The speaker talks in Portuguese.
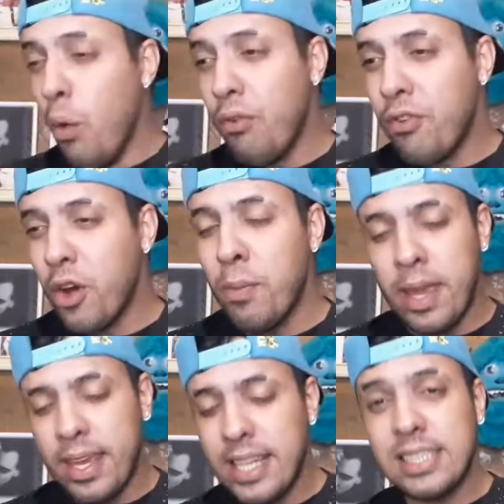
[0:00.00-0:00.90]
um
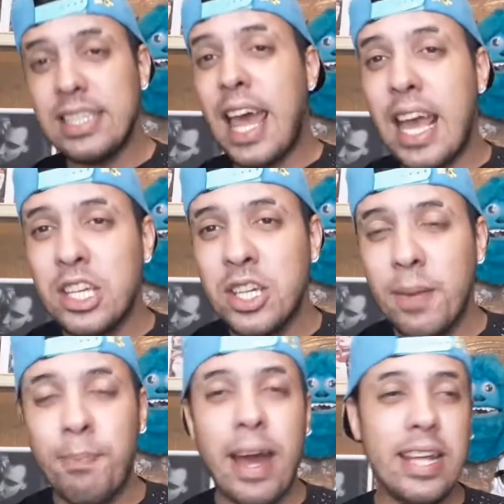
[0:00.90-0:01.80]
filme
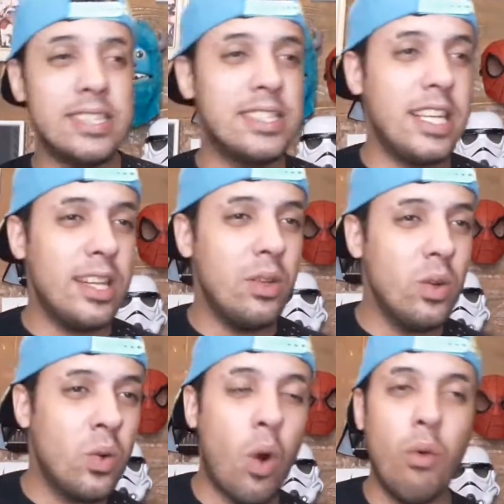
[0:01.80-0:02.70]
slasher
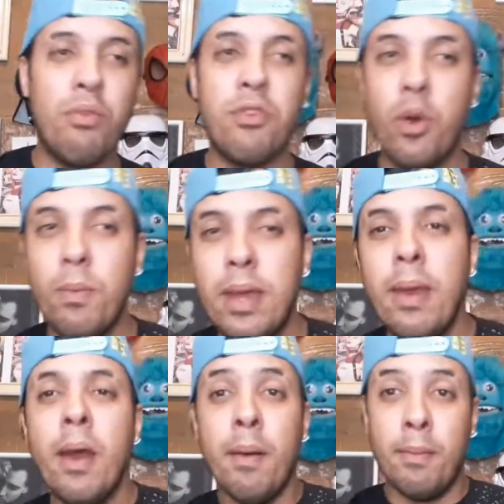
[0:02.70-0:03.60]
parecido com o
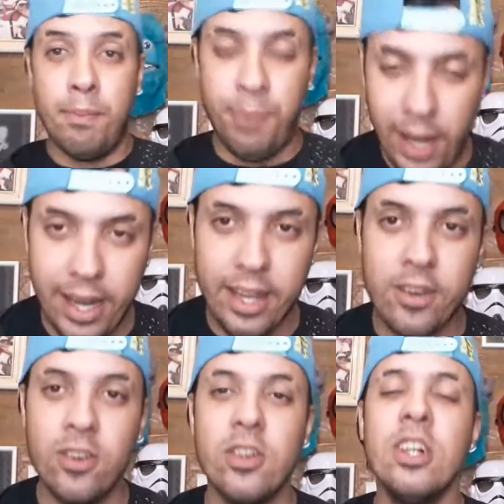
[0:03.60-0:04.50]
filme
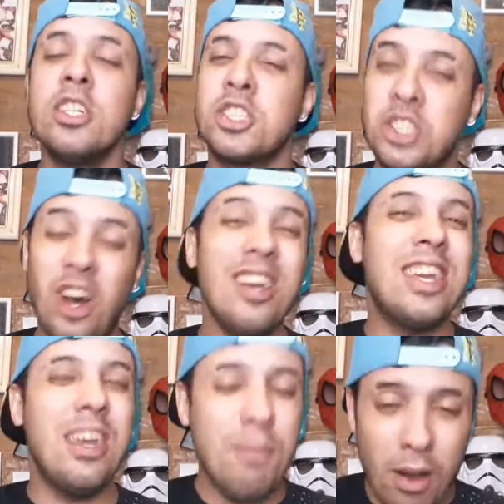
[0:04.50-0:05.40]
Pânico. Só
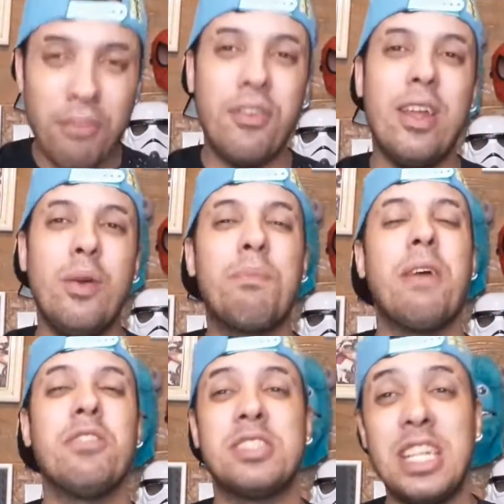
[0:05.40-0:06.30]
que, meu filho,
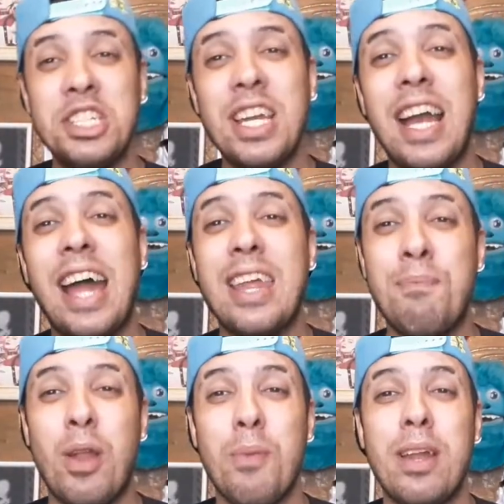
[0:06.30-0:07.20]
para você chegarem
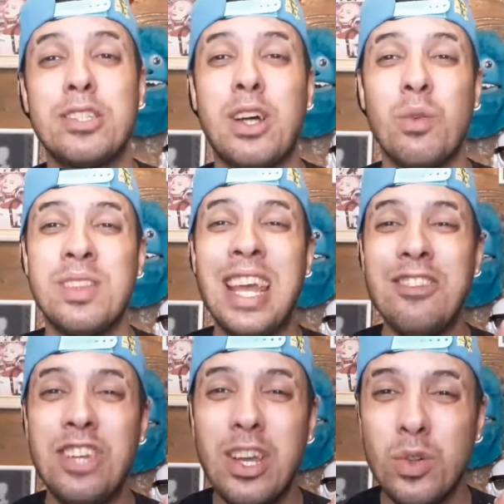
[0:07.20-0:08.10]
pelo menos ao
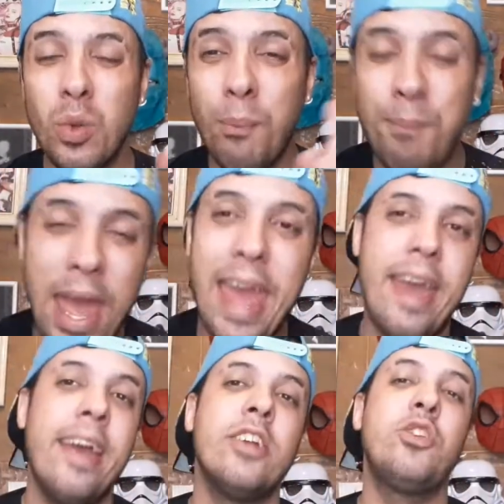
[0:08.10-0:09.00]
dedinho do
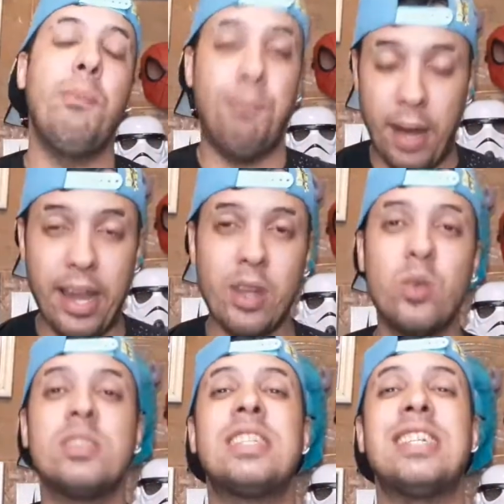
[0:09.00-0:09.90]
pé de
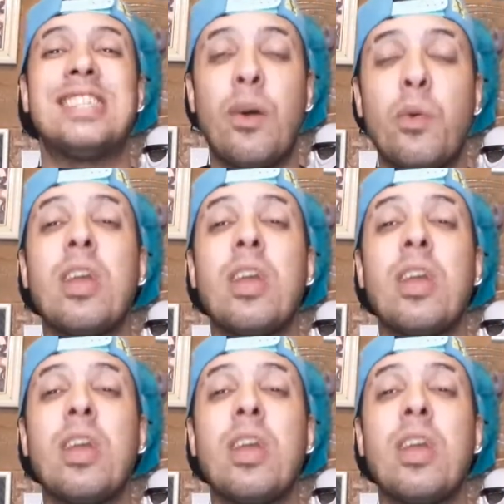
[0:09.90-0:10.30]
Pânico, vocês